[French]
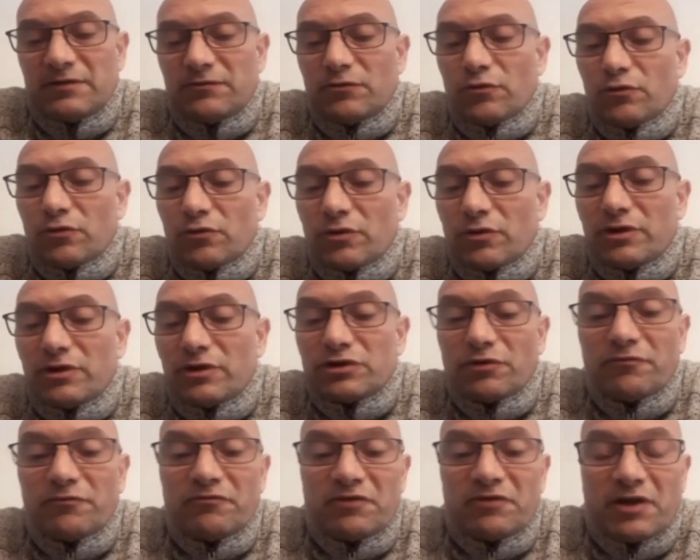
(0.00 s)
donc les
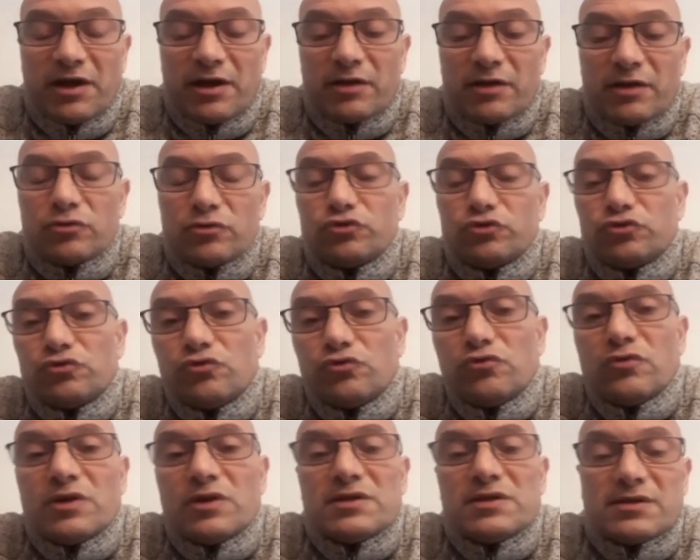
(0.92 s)
gens viennent,
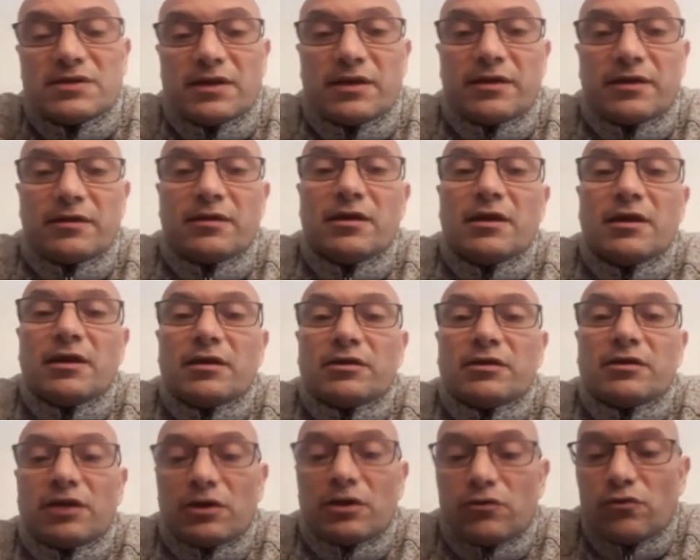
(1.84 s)
jouent, essaient,
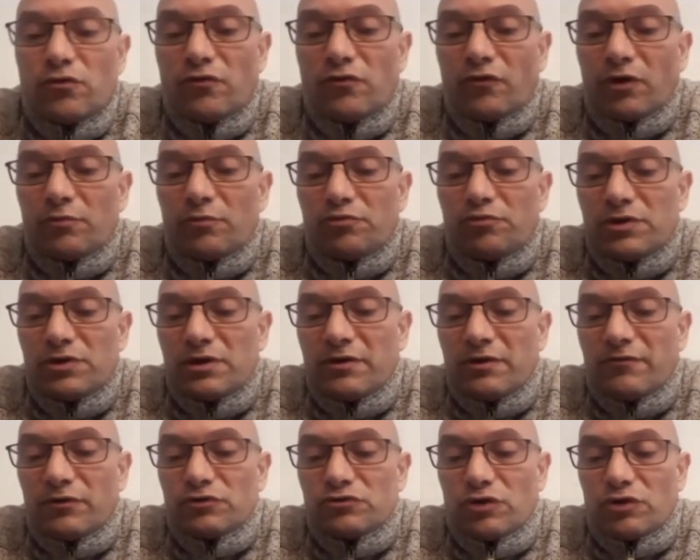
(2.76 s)
découvrent, et
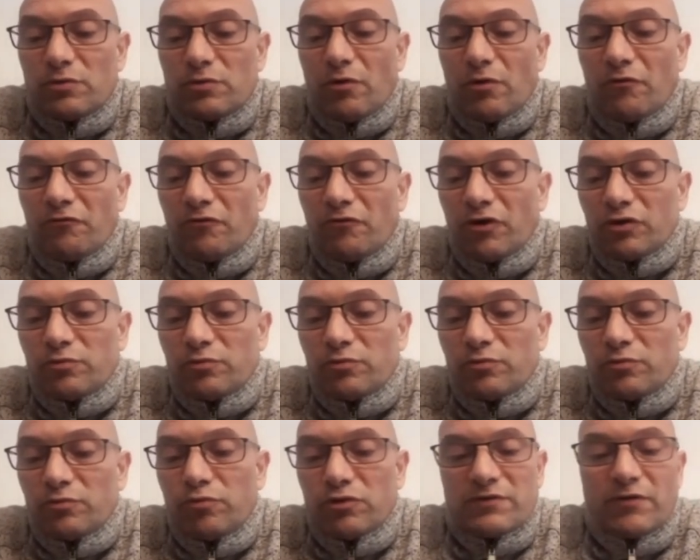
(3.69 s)
puis éventuellement votent
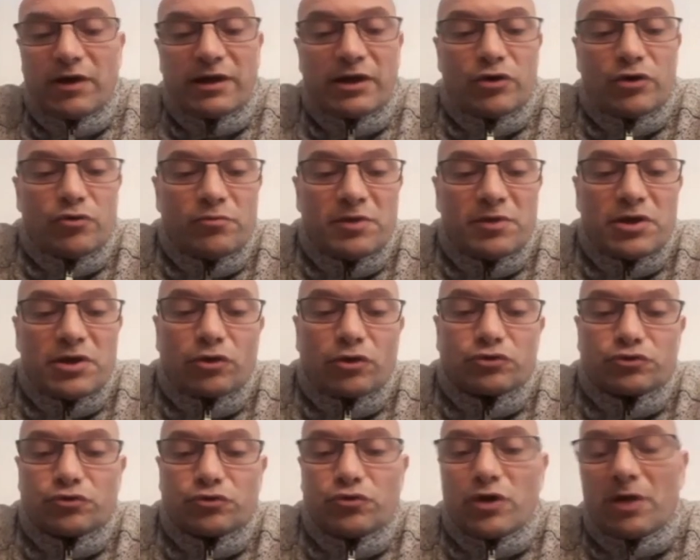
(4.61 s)
pour savoir quel est le
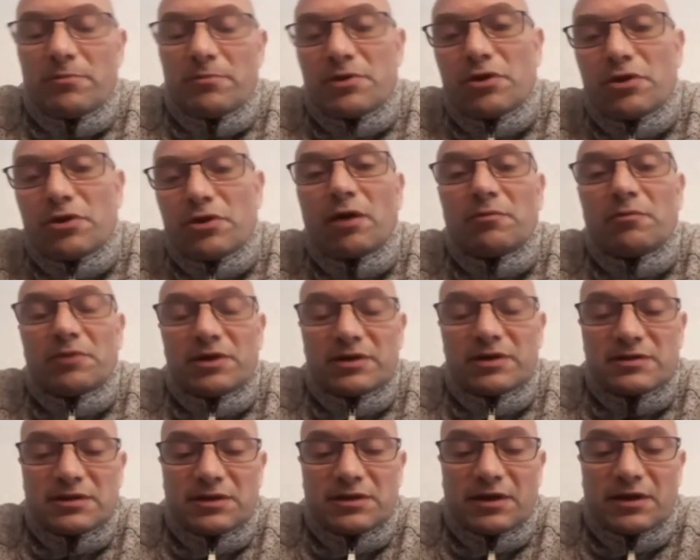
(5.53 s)
meilleur jeu, la meilleure
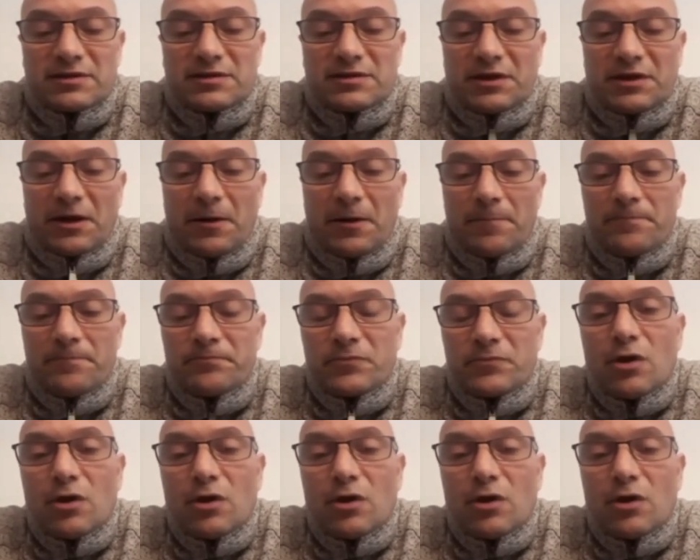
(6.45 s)
armée, etc. etc.